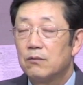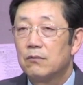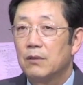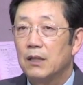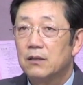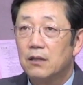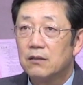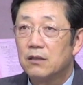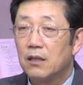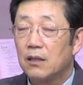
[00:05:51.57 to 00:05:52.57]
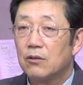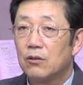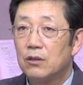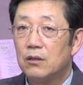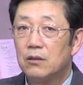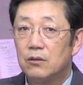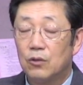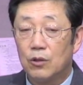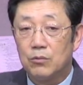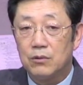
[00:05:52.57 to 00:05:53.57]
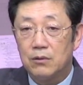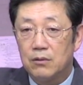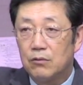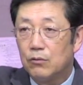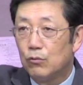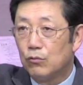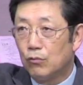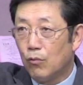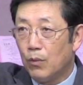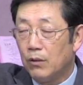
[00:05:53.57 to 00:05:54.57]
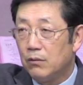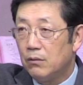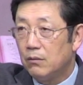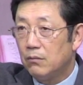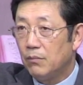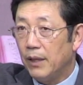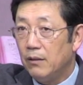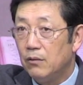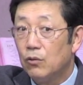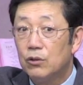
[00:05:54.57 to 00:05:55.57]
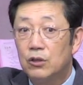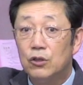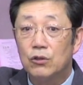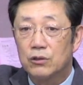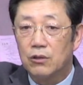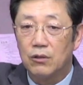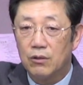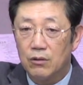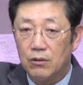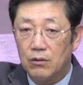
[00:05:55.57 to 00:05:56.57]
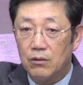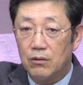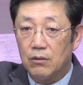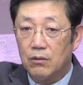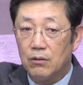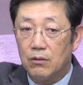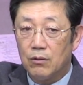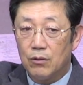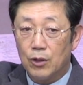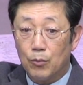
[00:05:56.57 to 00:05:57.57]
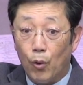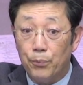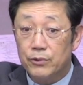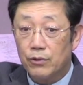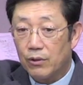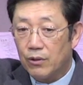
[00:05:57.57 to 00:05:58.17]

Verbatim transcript: 화장실에 갔더니 여러분 우먼 맨 이걸 띄었어. 그럼 없어요.